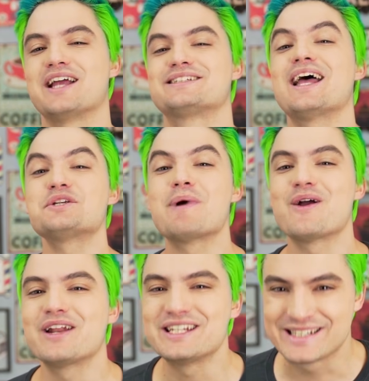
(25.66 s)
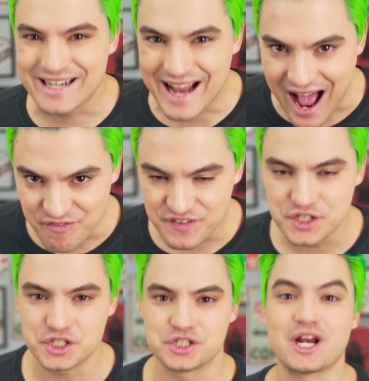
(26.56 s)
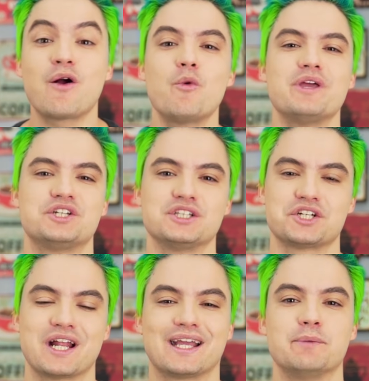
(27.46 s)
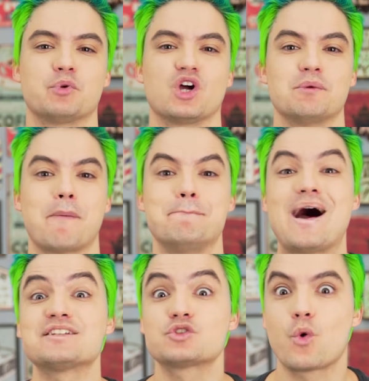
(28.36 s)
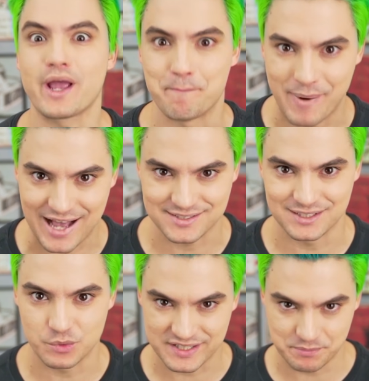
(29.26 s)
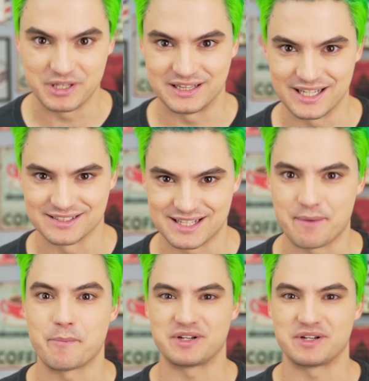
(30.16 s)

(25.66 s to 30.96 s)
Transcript: as 10 maiores gafes já cometidas naquele programa Passa ou Repassa do SBT, sabe?